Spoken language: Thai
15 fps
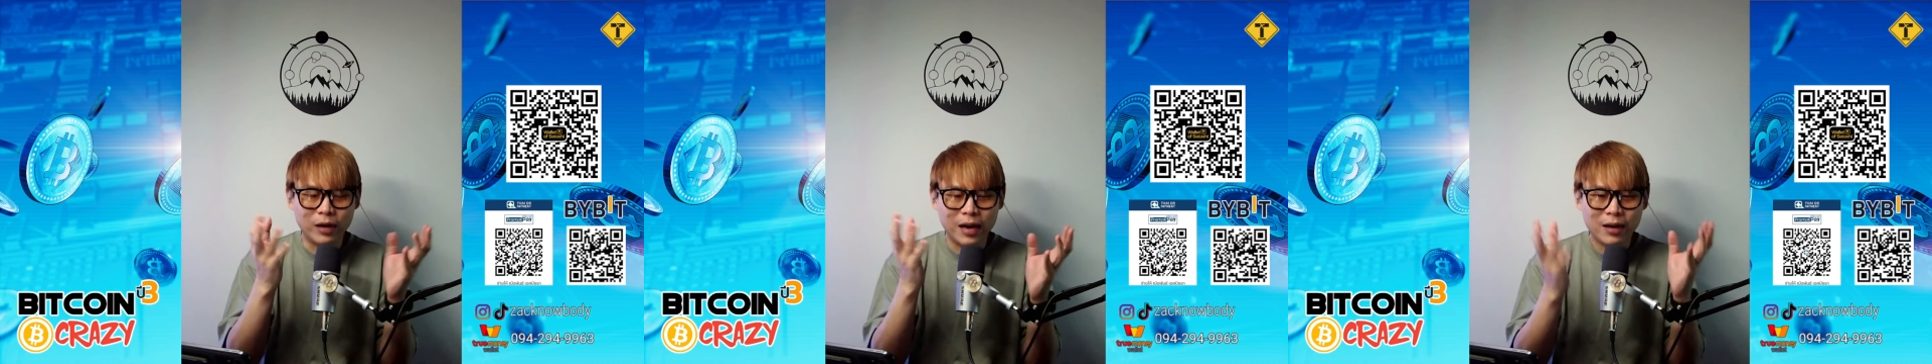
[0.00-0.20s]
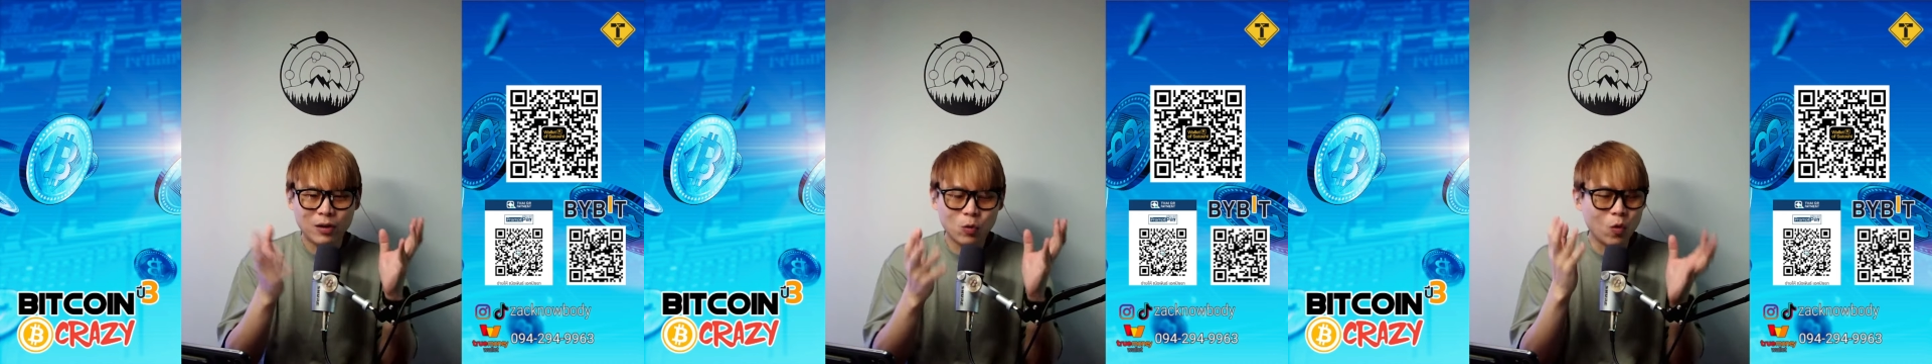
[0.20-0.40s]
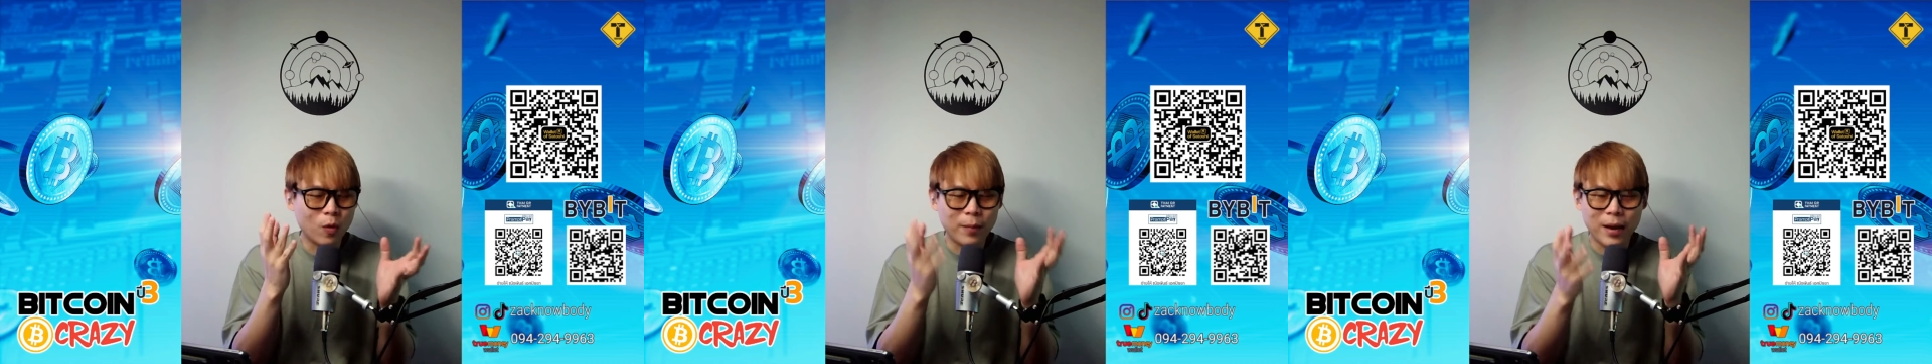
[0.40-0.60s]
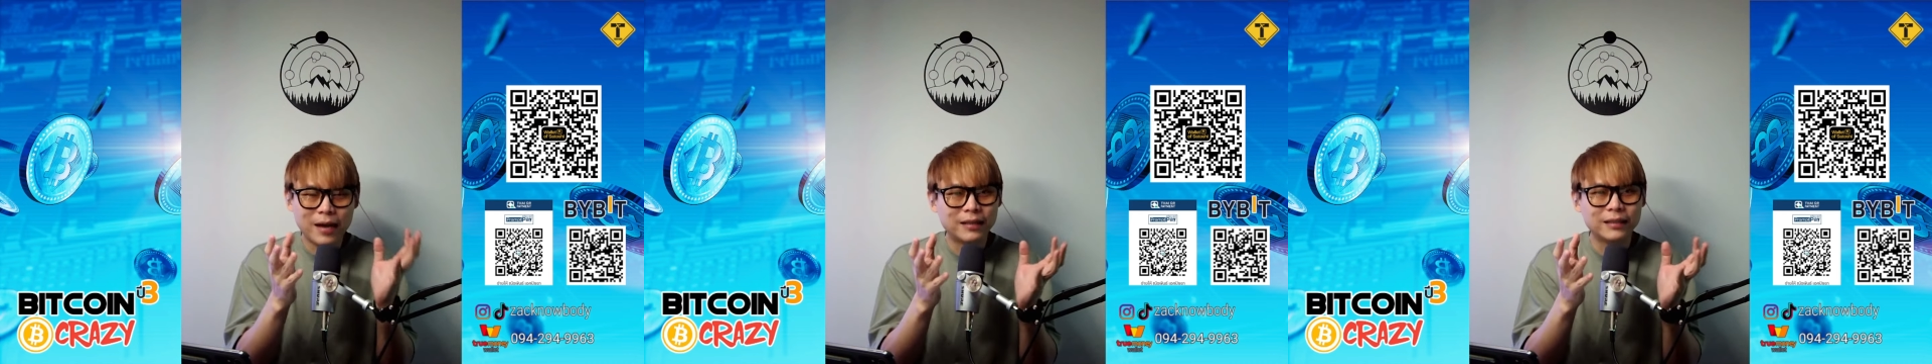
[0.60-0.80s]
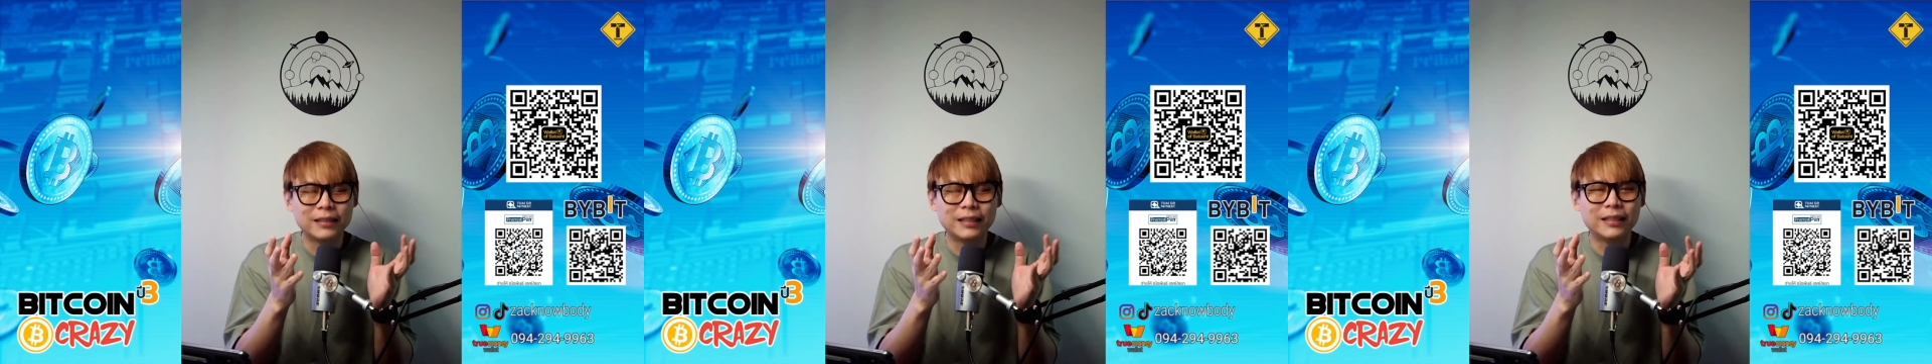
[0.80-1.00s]
น่ากลัวมา
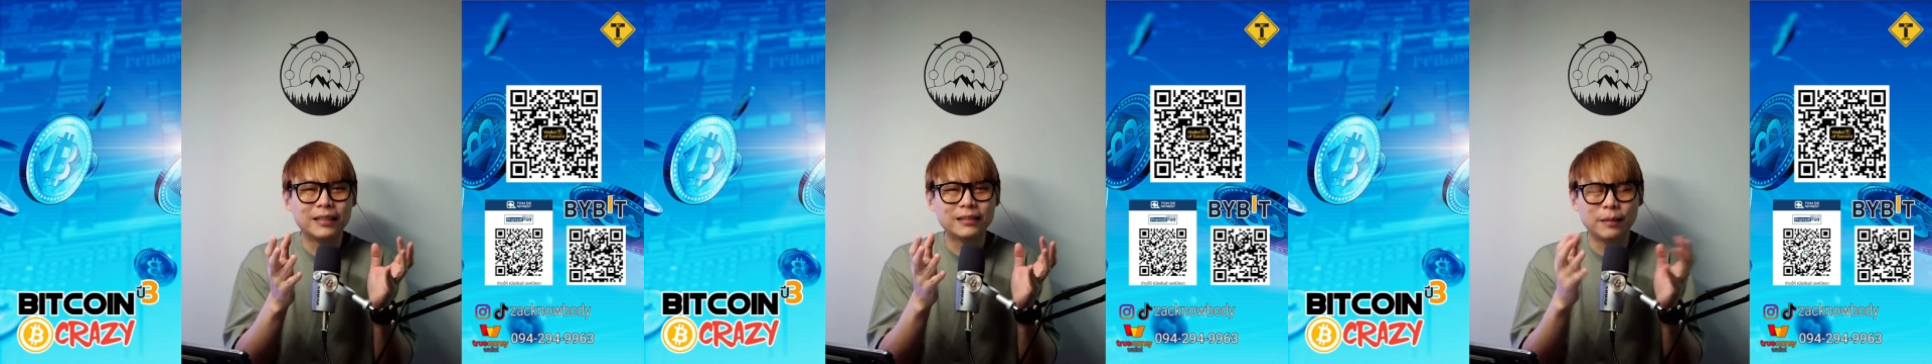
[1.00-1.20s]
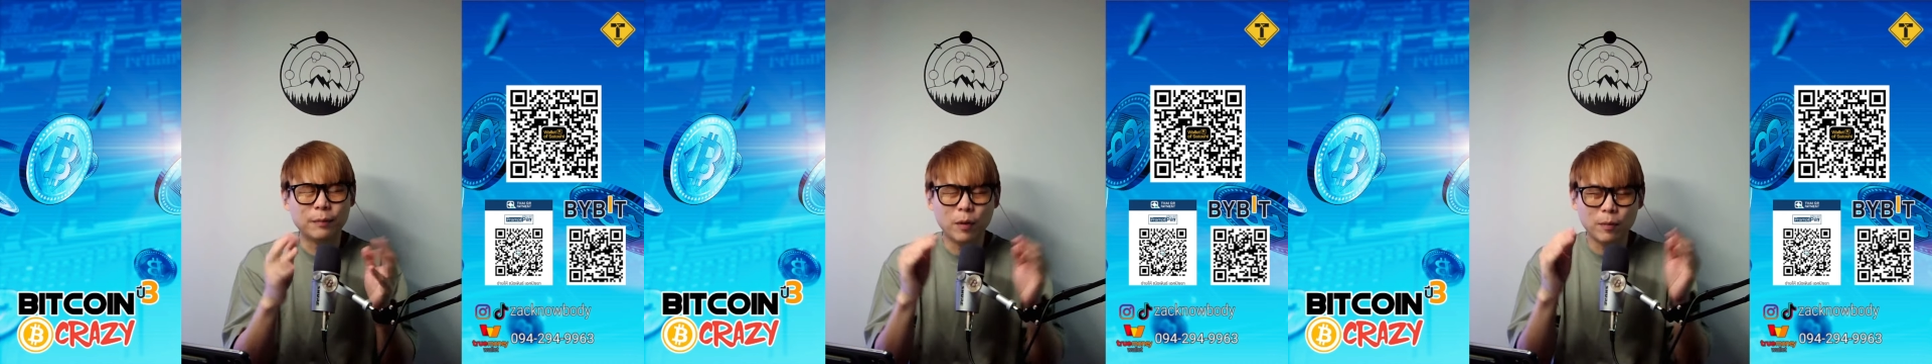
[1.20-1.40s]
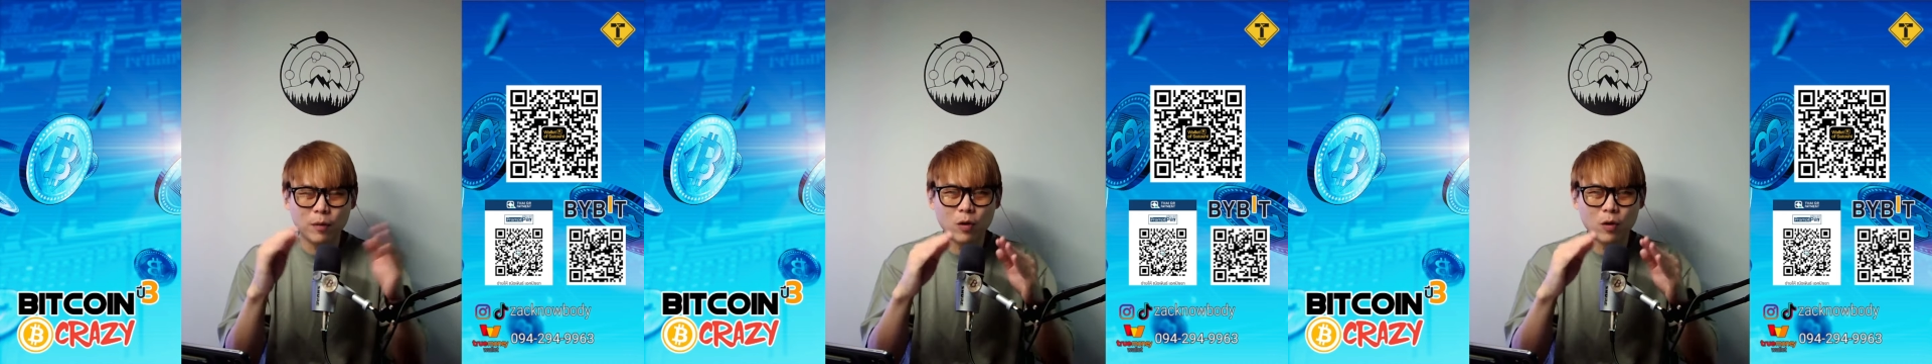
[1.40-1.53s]
กเลยแต่พอ